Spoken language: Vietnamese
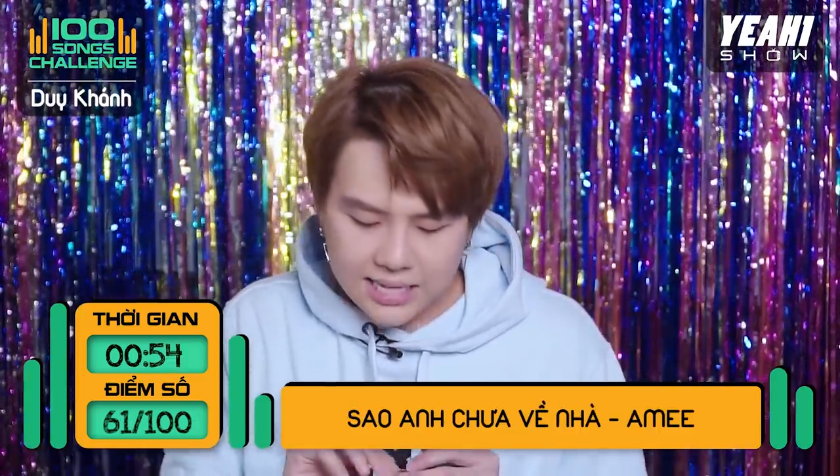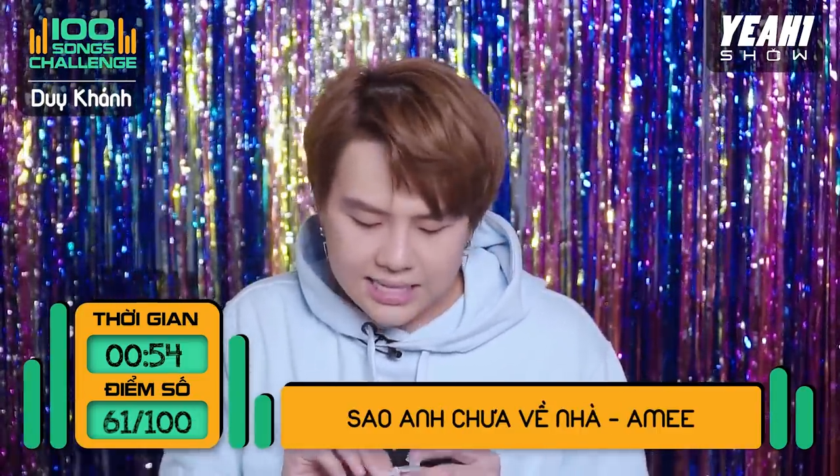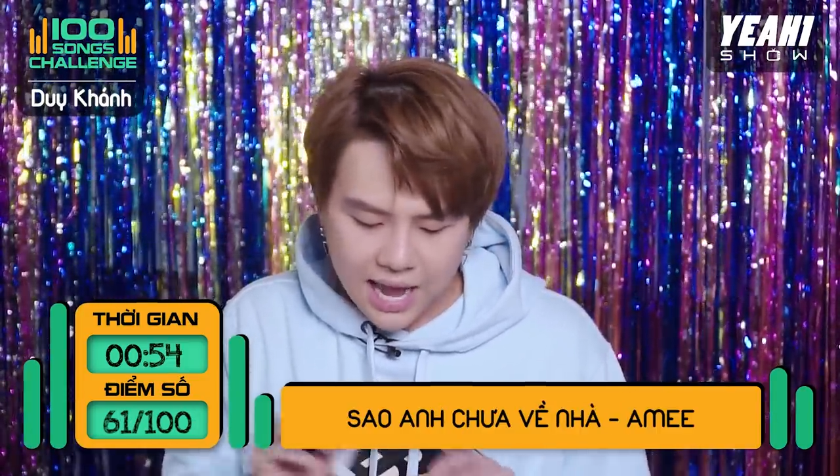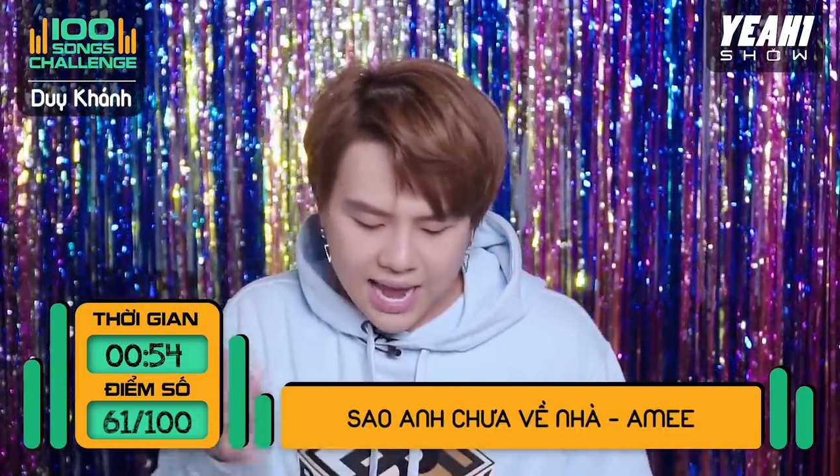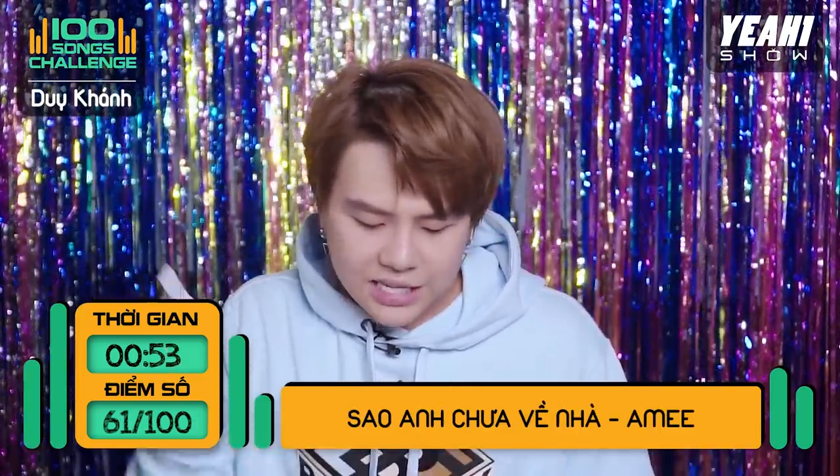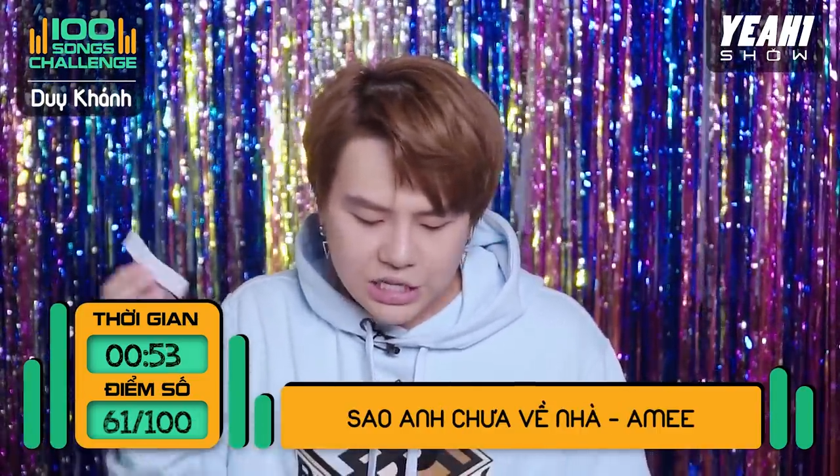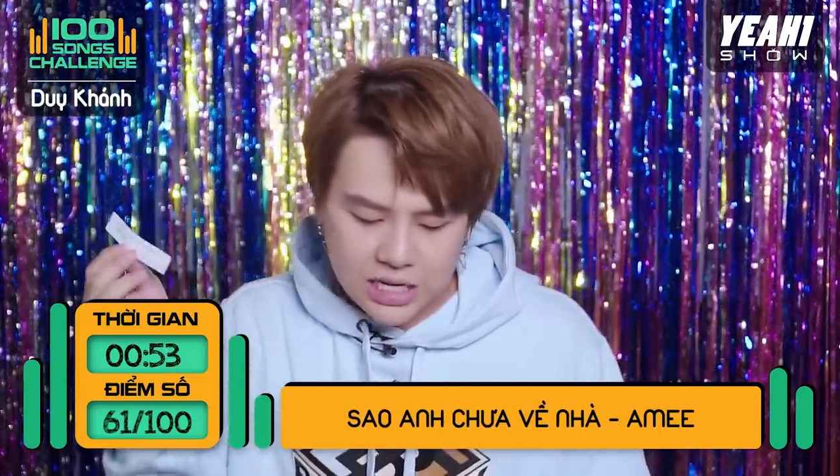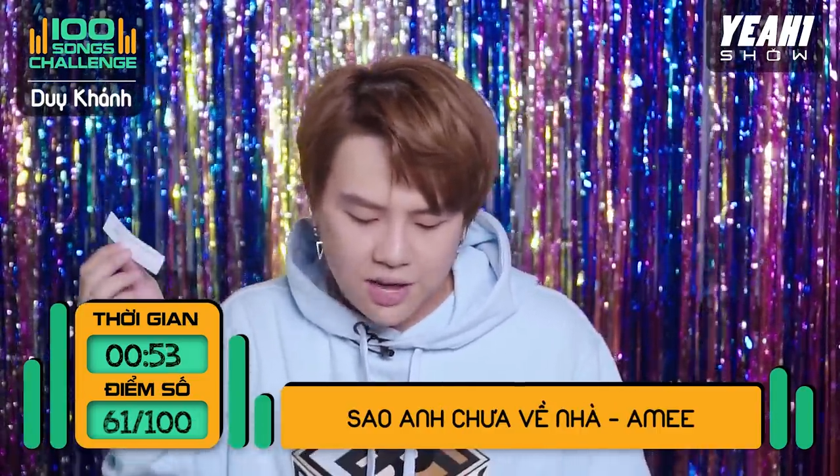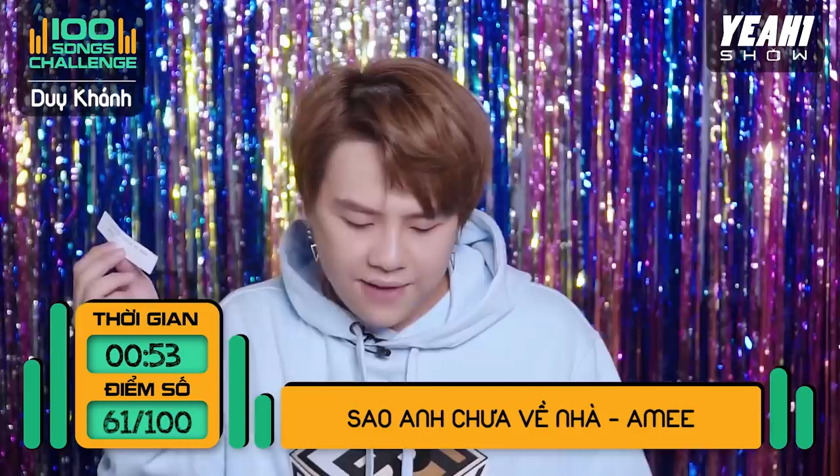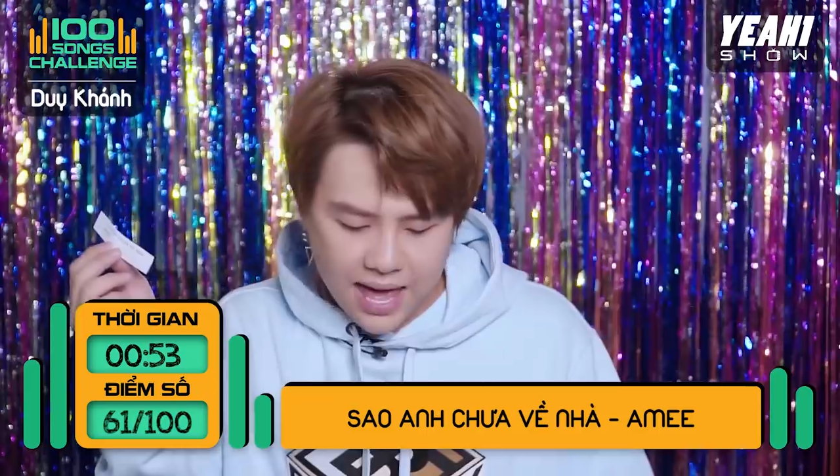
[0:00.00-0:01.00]
sao anh
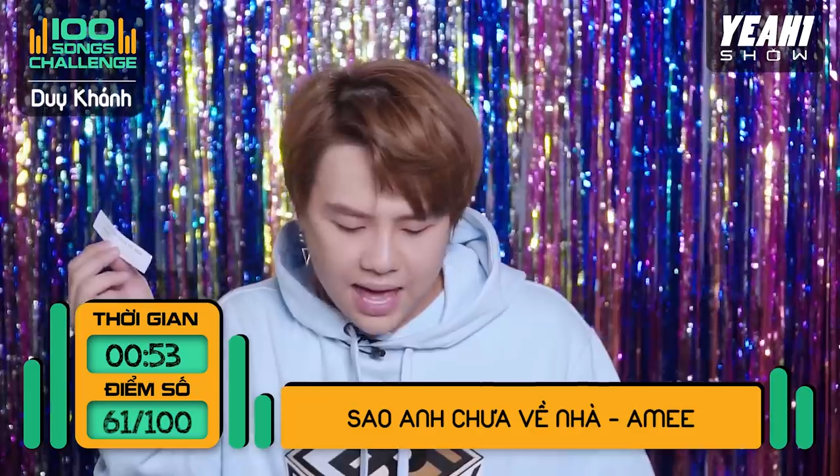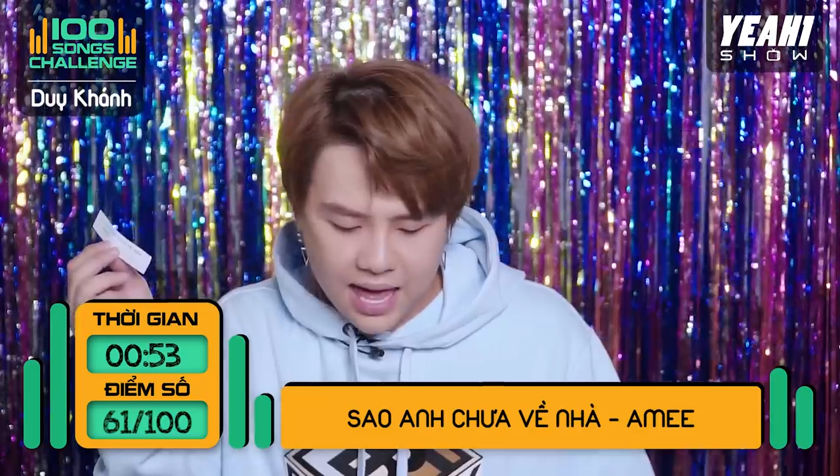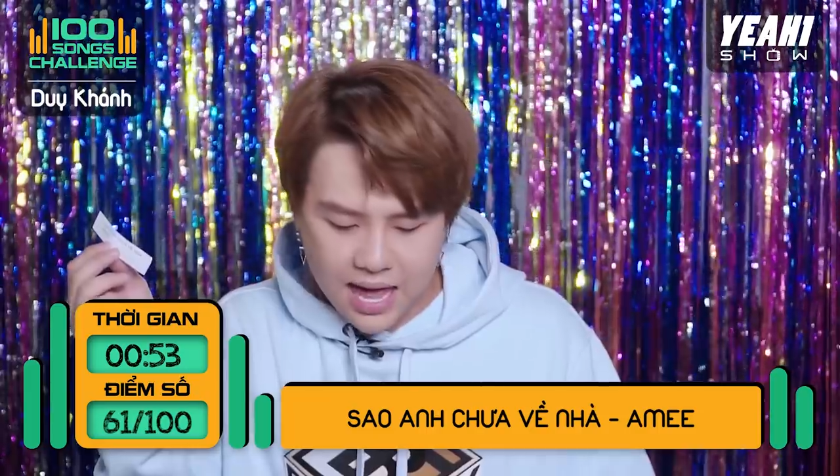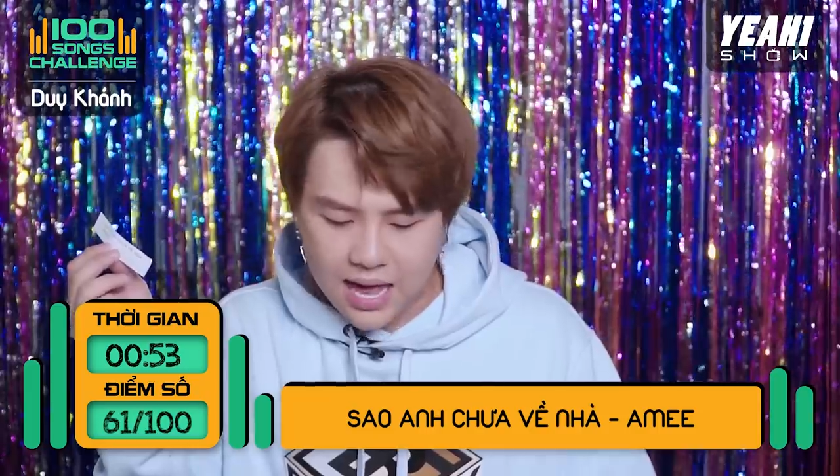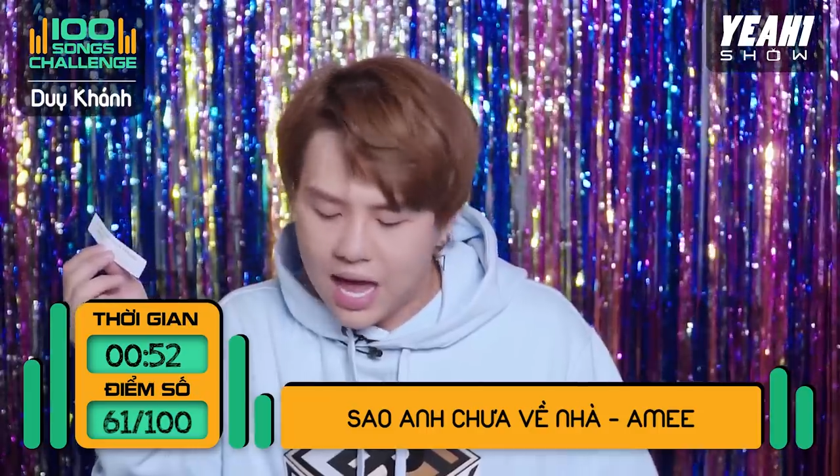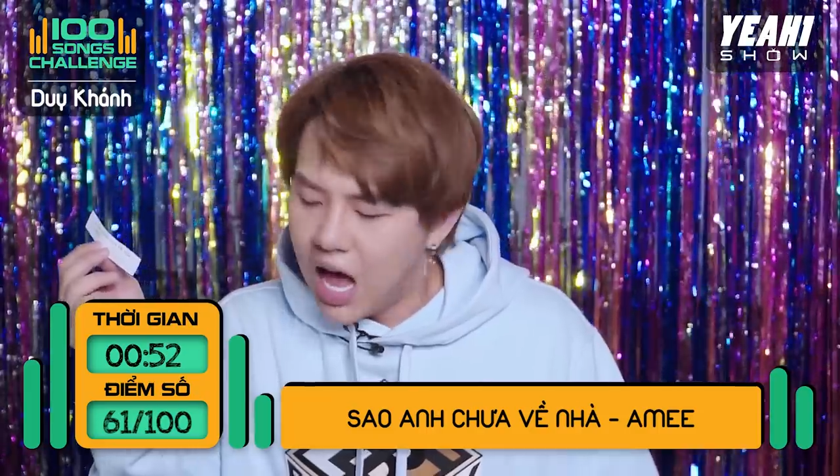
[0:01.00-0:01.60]
chưa về